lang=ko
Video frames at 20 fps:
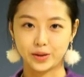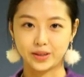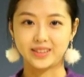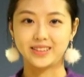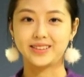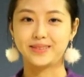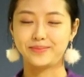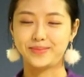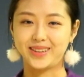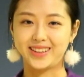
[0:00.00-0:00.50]

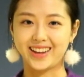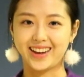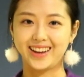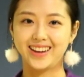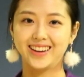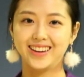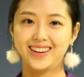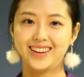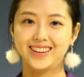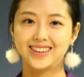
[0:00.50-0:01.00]
보았습니다.
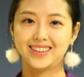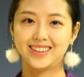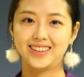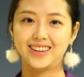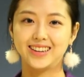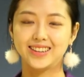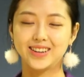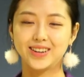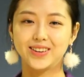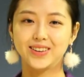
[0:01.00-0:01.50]

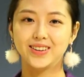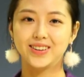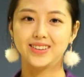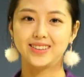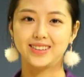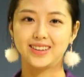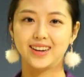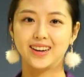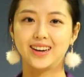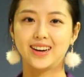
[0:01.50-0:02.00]
그래서
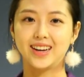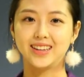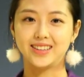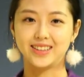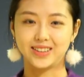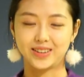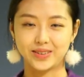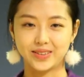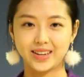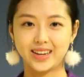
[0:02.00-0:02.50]
제가
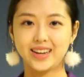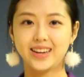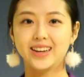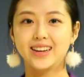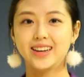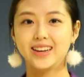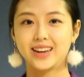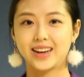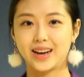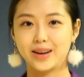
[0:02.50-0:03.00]
가진 것에
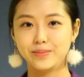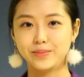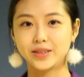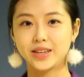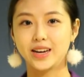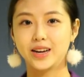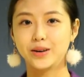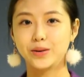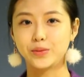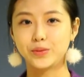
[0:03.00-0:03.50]

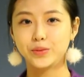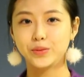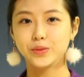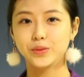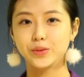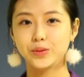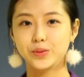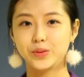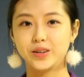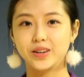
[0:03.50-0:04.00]

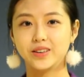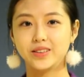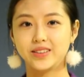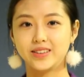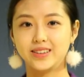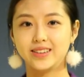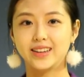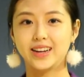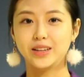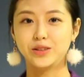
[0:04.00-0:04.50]
감사하고 또 이것을